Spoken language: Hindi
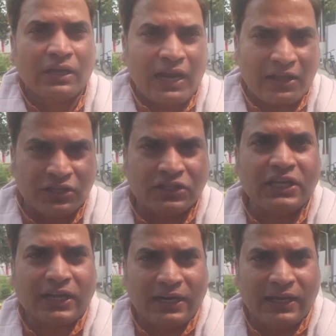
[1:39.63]

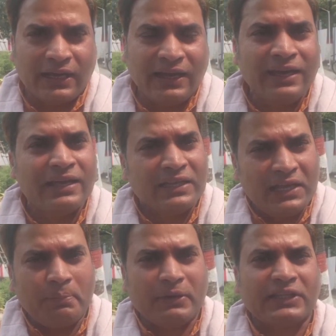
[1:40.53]
राजनीति कर लेंगे
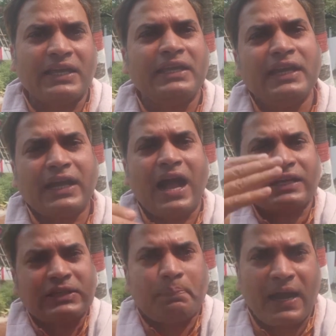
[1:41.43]
ये बताइए
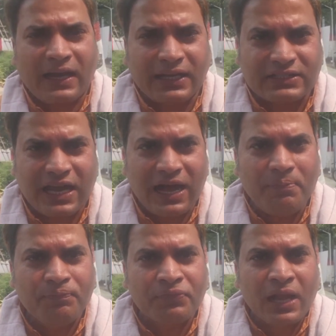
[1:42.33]
कहाँ से प्लांट है साहब